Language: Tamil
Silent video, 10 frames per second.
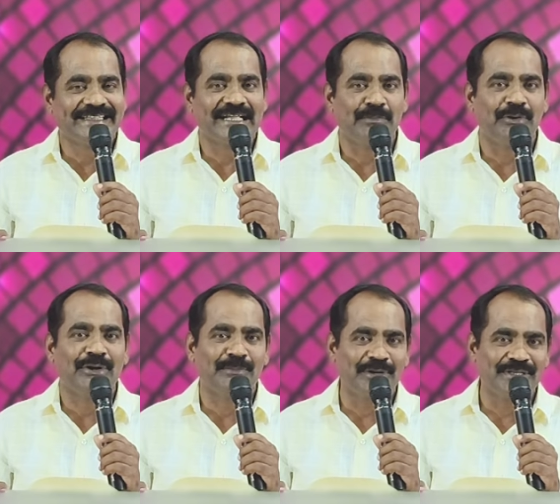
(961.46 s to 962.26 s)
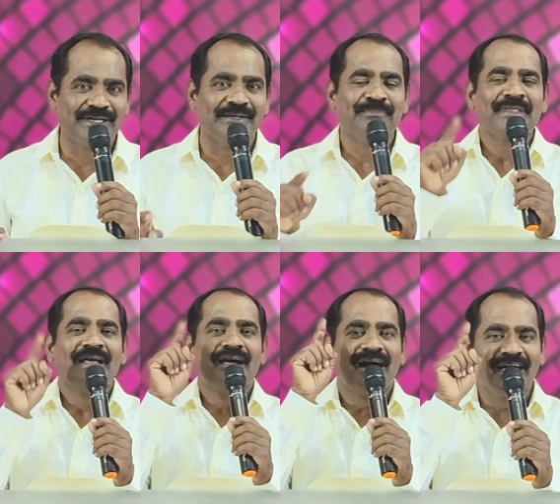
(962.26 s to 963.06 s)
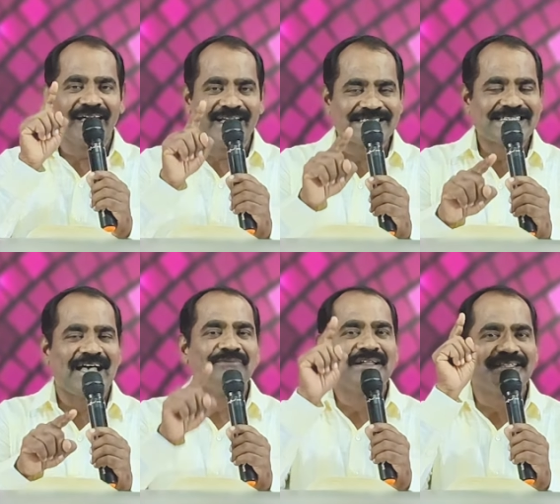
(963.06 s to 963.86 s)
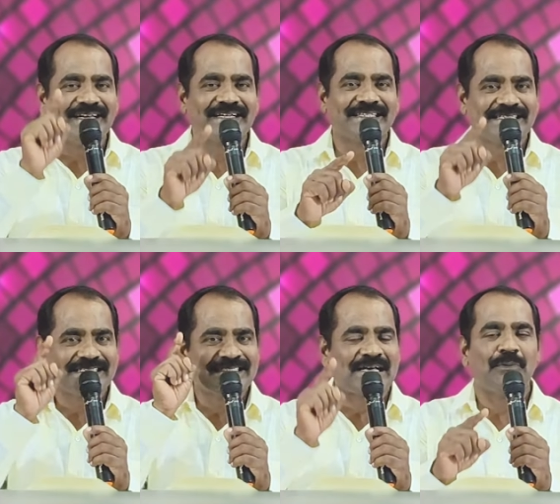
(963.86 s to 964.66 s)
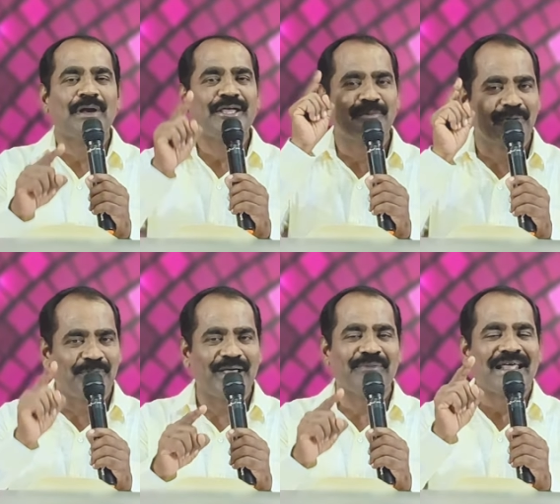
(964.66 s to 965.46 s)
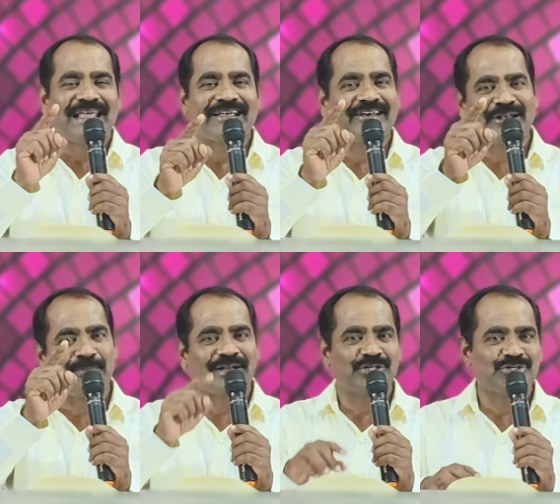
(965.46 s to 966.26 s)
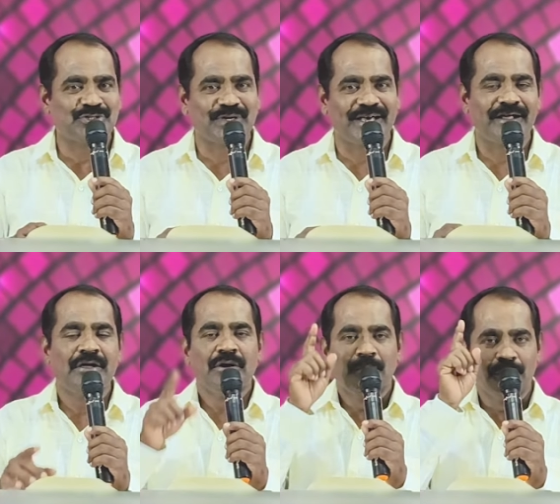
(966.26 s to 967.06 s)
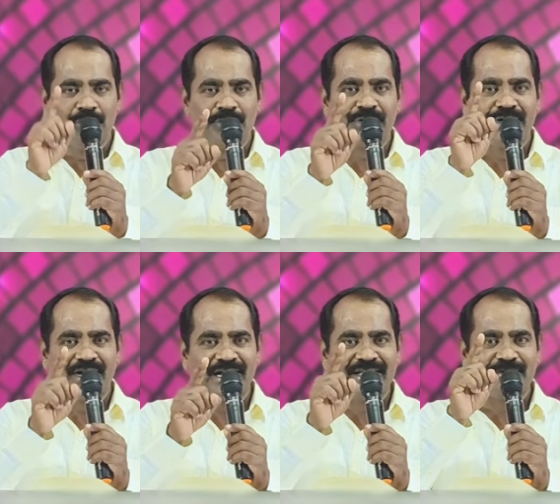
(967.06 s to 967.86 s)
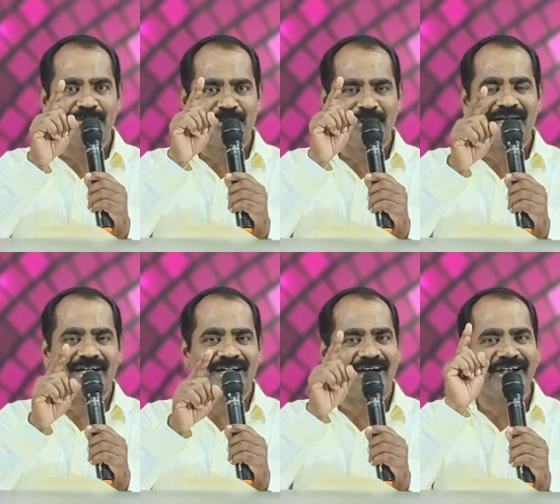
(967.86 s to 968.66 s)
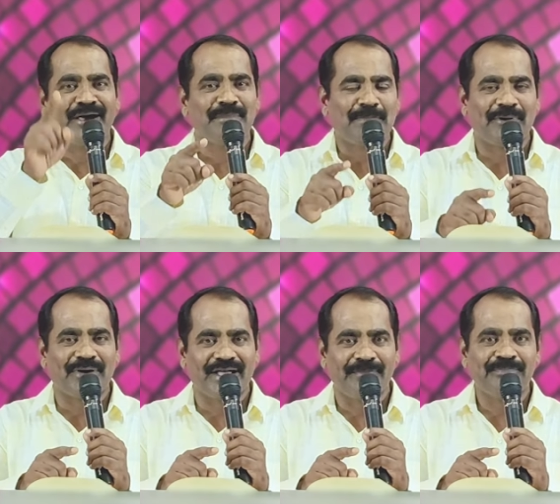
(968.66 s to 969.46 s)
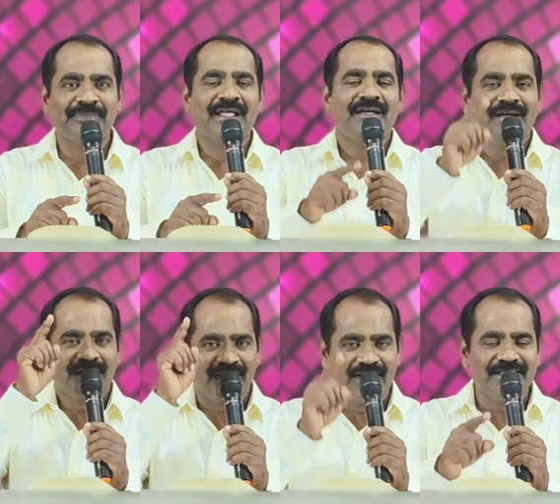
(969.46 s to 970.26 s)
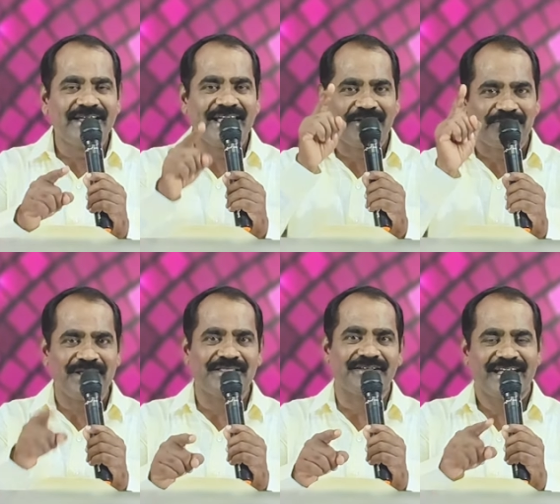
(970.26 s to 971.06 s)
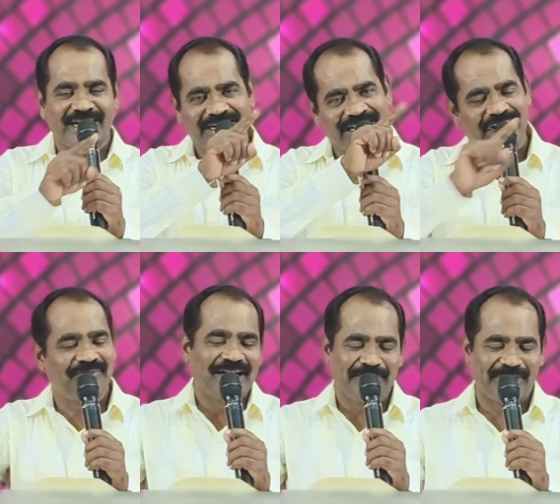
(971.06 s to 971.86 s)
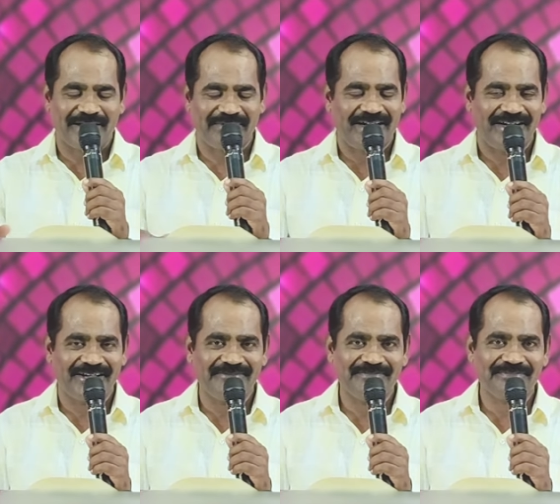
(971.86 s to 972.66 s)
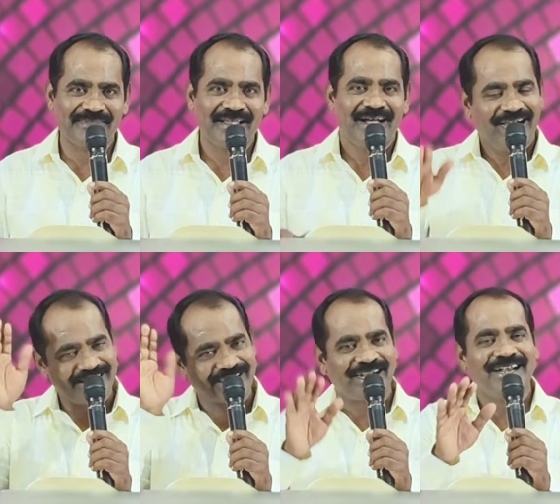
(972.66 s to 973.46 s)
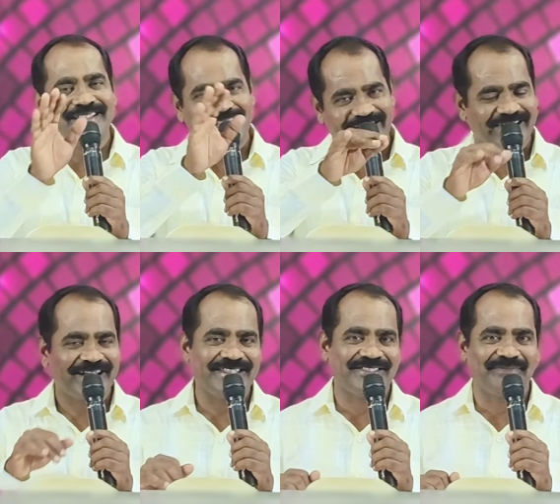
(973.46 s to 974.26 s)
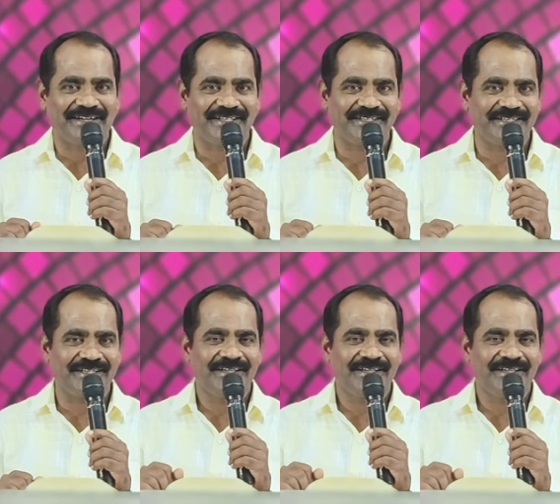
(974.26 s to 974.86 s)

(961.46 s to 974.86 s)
இடத்தில் போன பொழுது அங்கே சாமியல் தீர்க்கதரிசி சவுலையும் அவனுடைய வேலைக்காரனை பார்த்து சொன்னார் மூன்று நாளைக்கு முன்பாக காணாமல் போன கழுதையை குறித்து நீங்கள் கவலைப்பட வேண்டாம் அந்த கழுதை கிடைத்து விட்டது